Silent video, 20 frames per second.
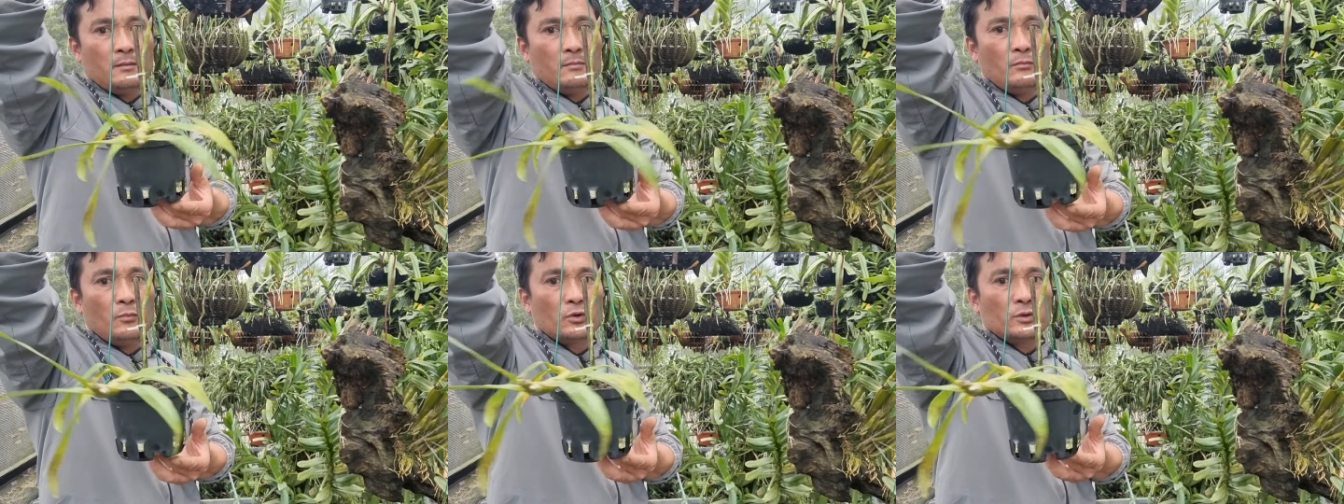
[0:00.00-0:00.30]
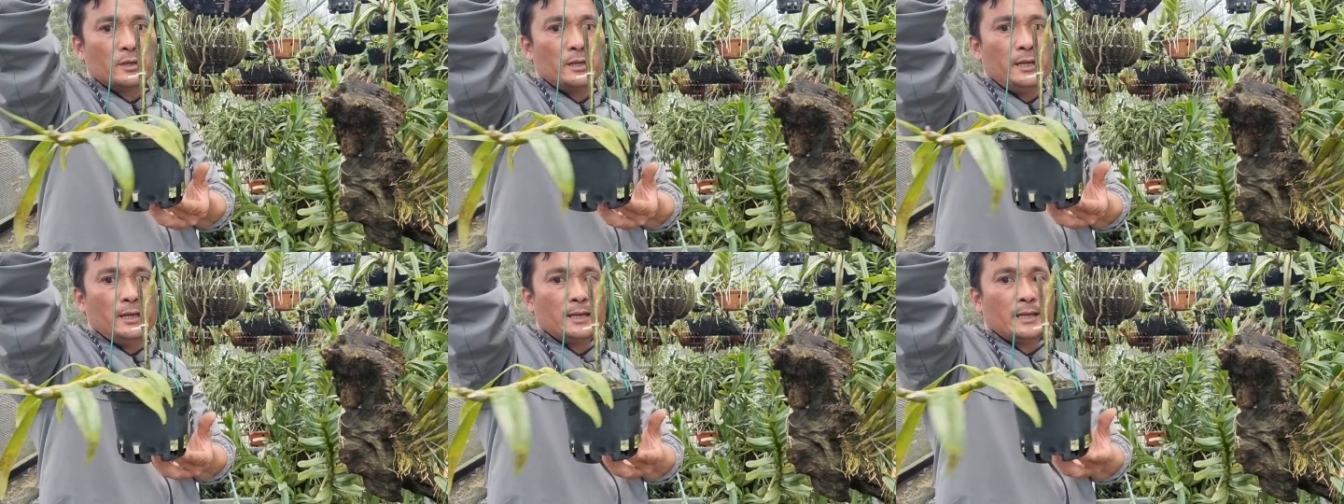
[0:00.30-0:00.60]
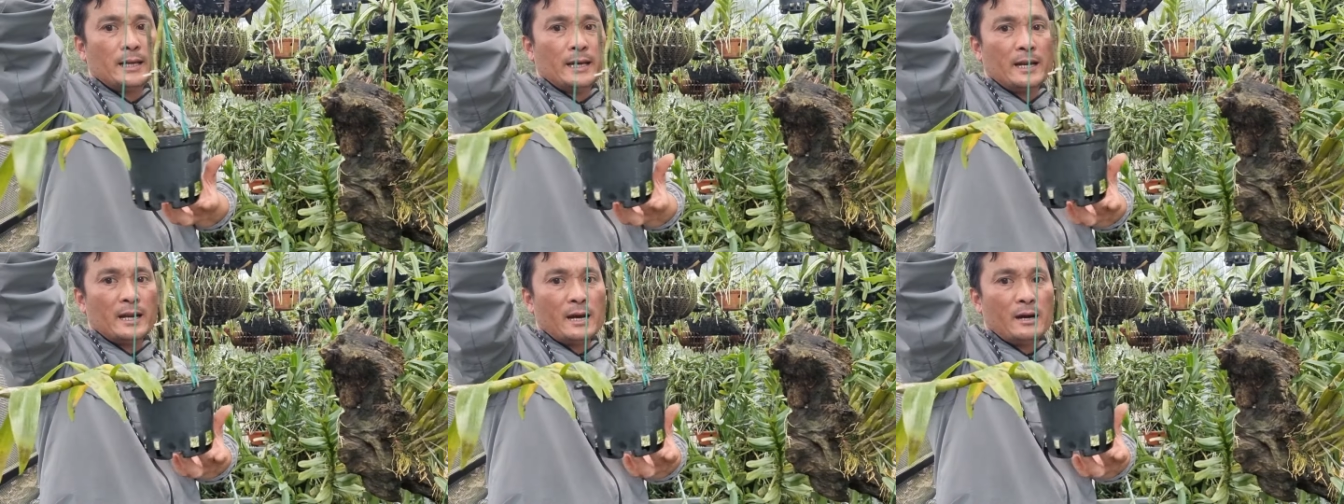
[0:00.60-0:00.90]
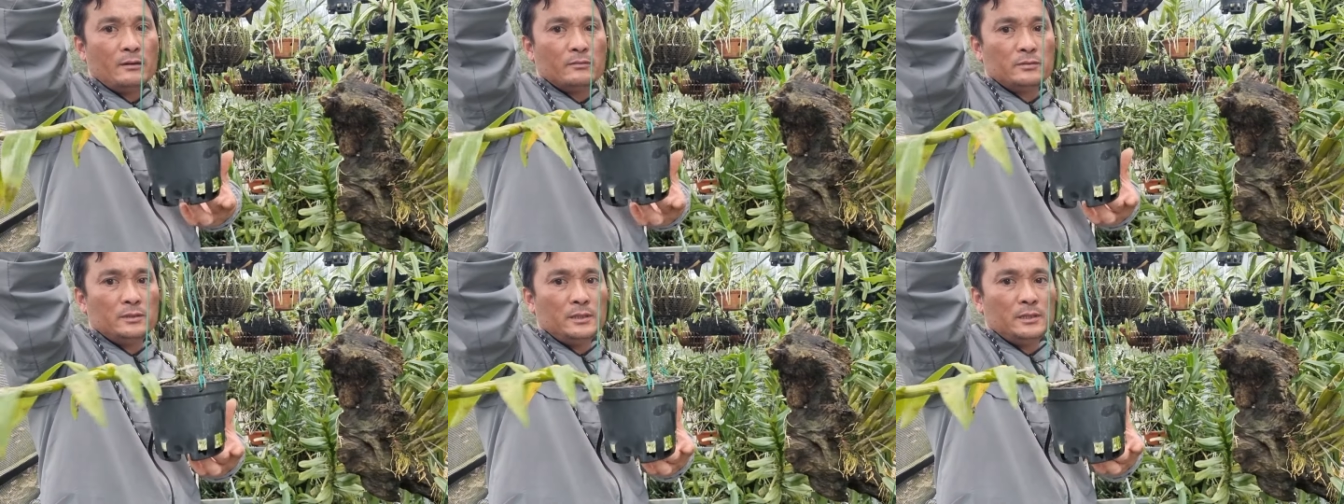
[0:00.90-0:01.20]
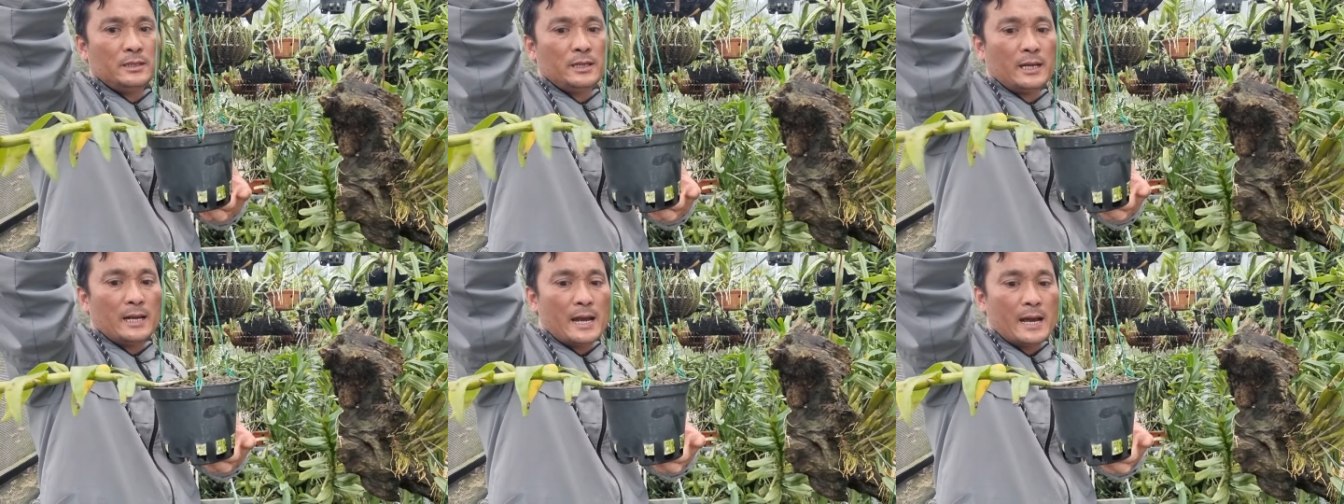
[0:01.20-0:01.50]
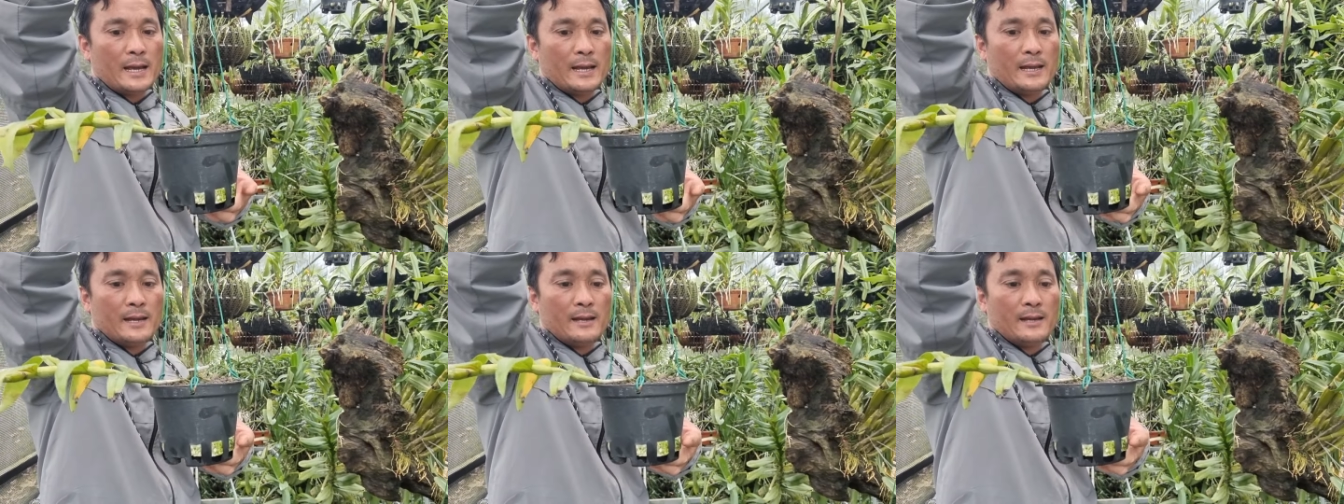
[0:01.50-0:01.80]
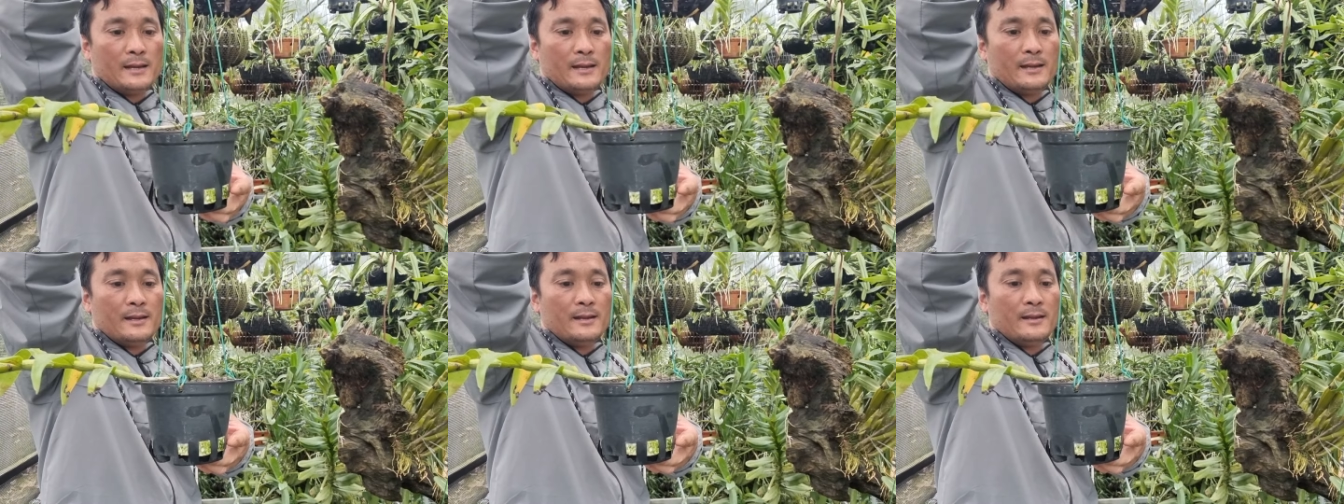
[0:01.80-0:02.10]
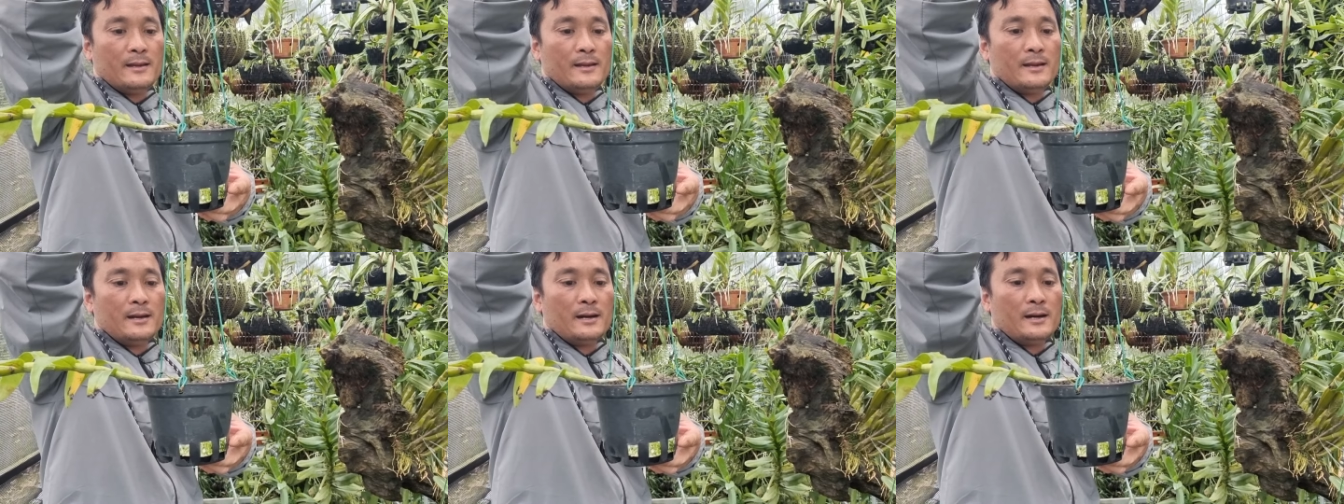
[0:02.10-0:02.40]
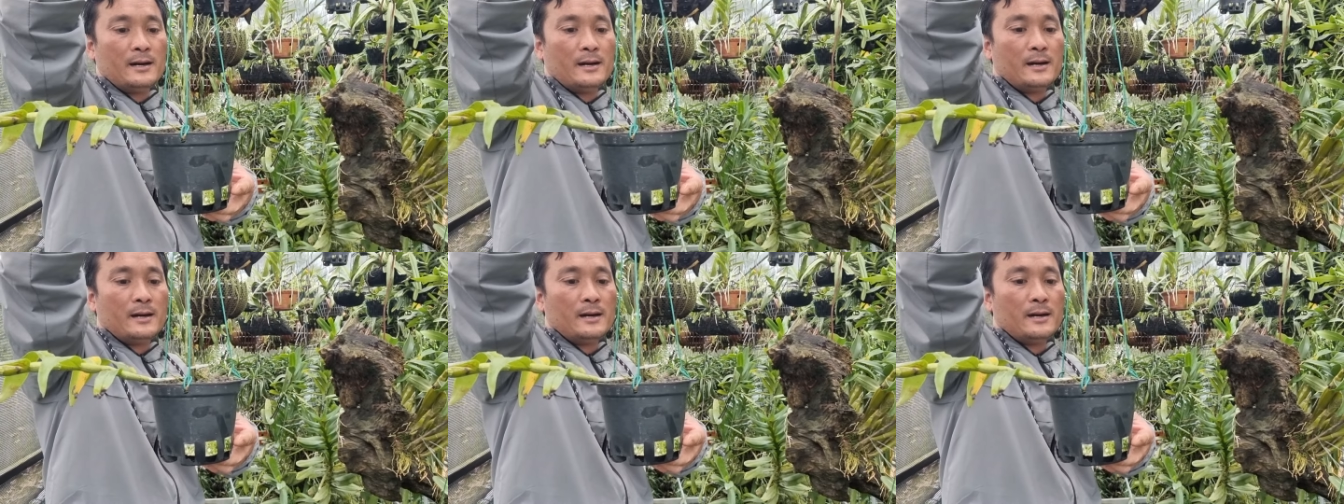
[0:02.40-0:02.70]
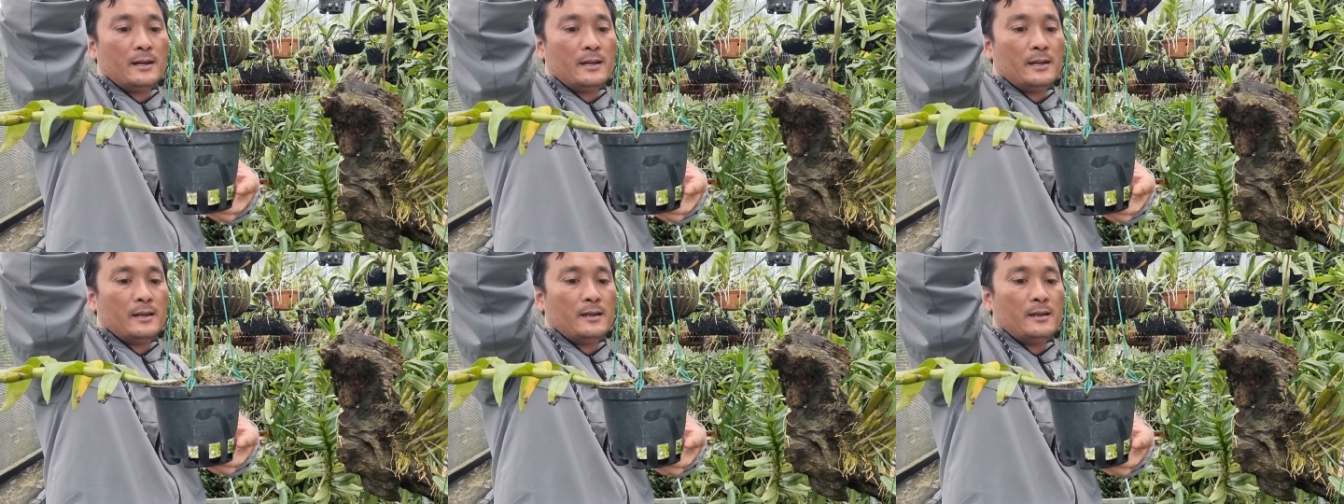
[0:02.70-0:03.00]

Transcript: Một ki kèn hồng như thế này. Đó.